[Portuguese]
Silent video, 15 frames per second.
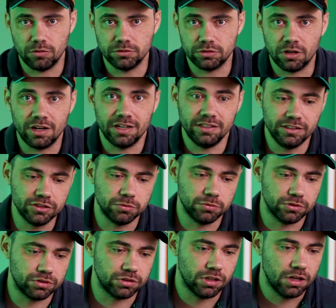os
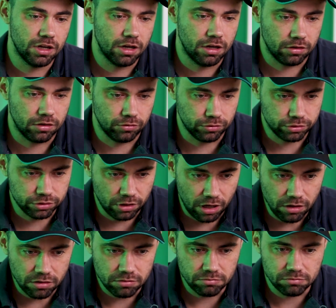organismos no
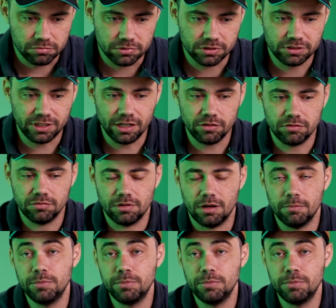solo, certo?